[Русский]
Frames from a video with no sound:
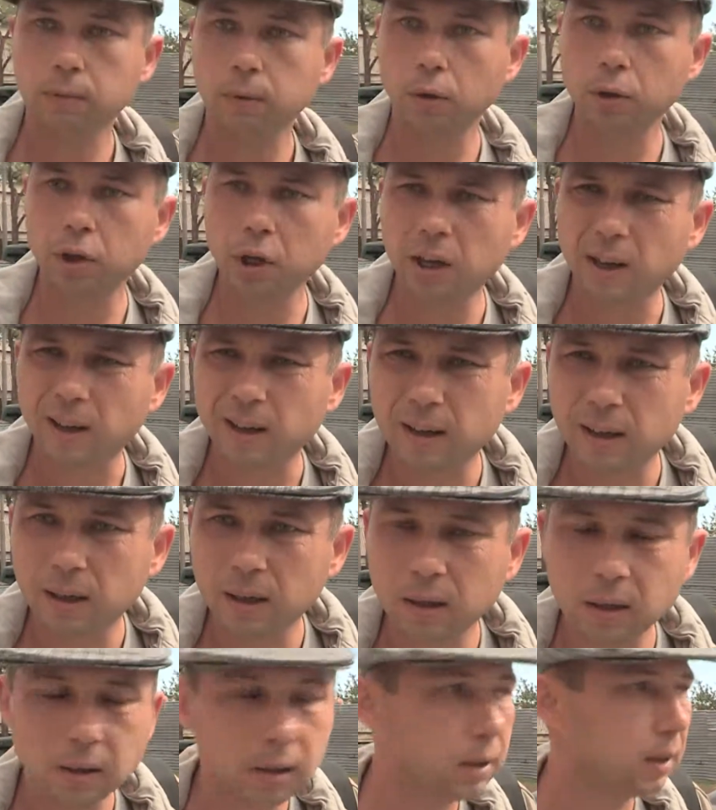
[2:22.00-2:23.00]
Включили?
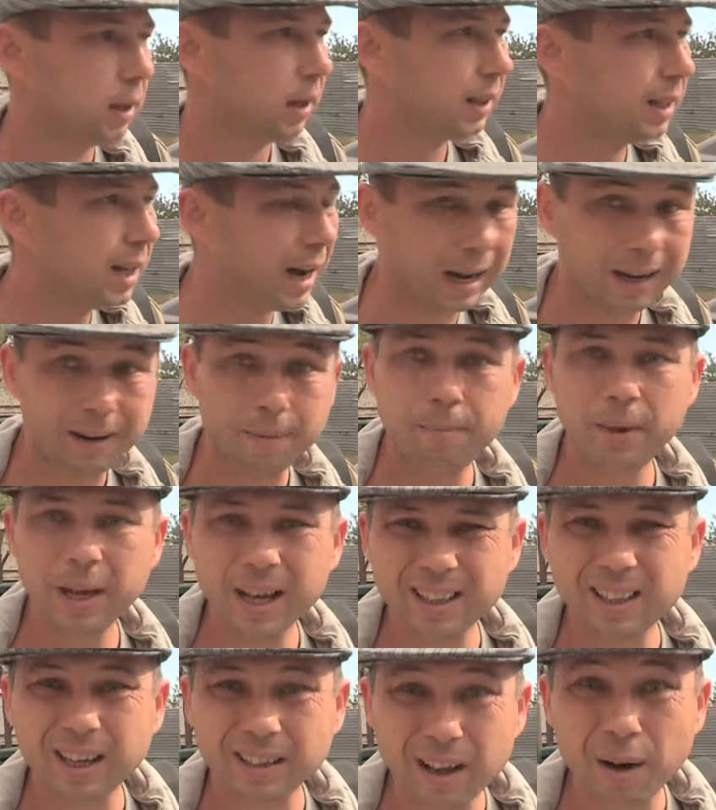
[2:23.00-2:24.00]
Да. Так,
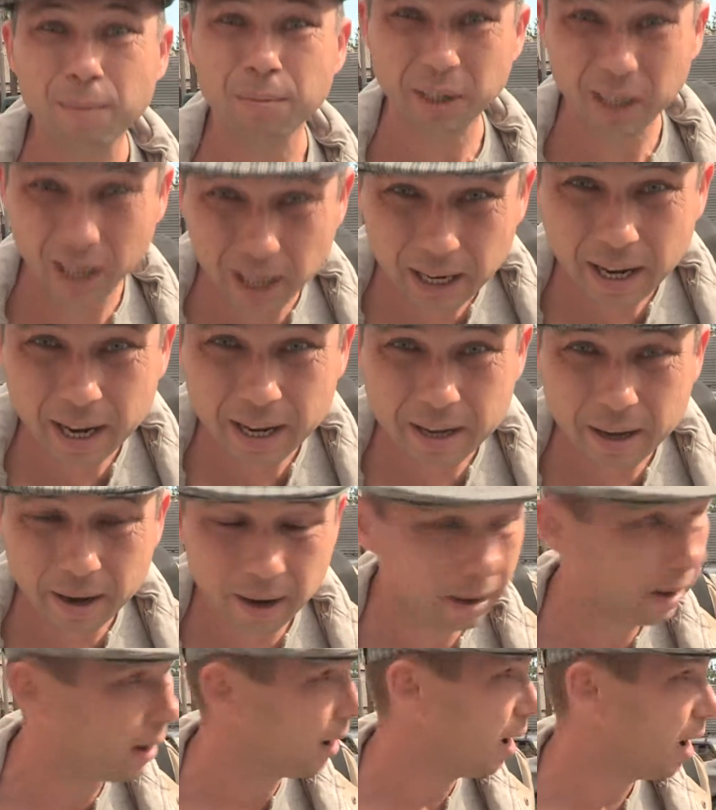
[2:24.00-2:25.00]
методом
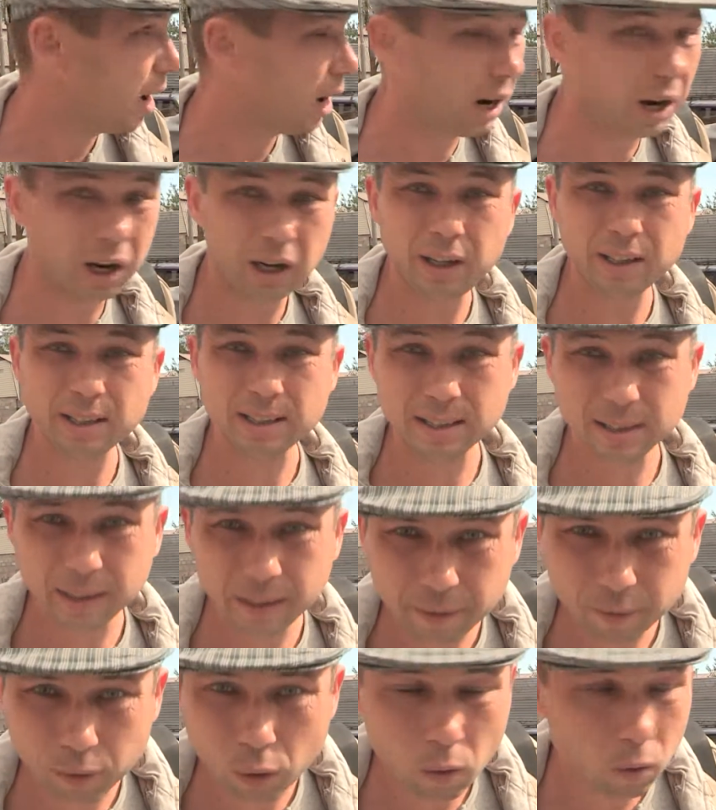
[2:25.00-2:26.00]
деления
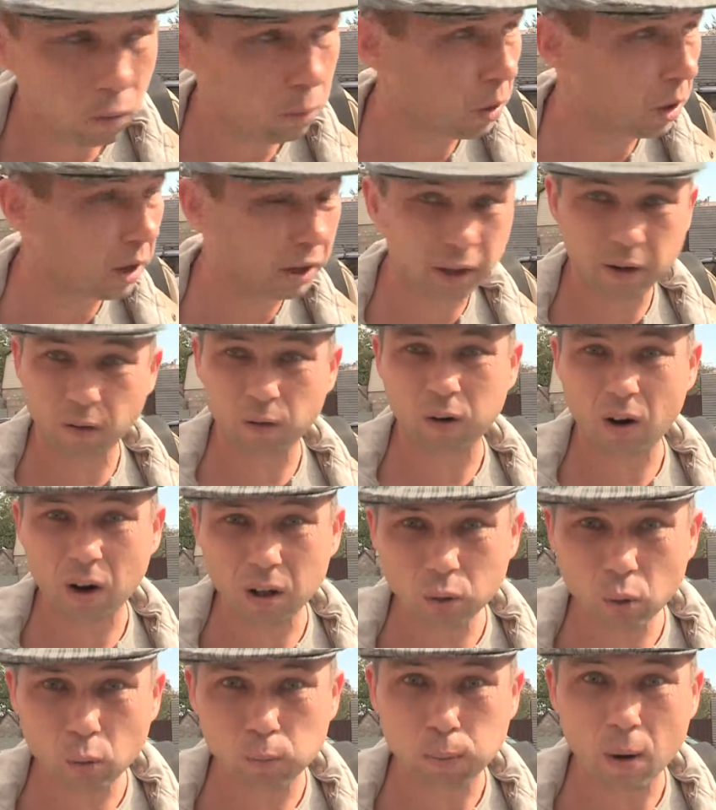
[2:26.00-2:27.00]
Глисты в обмороке в
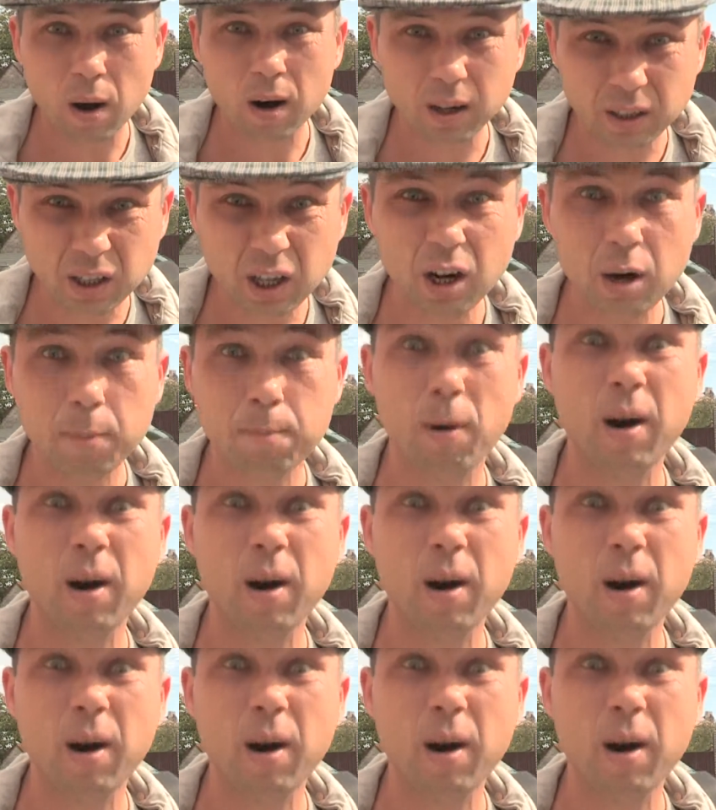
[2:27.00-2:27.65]
роду породили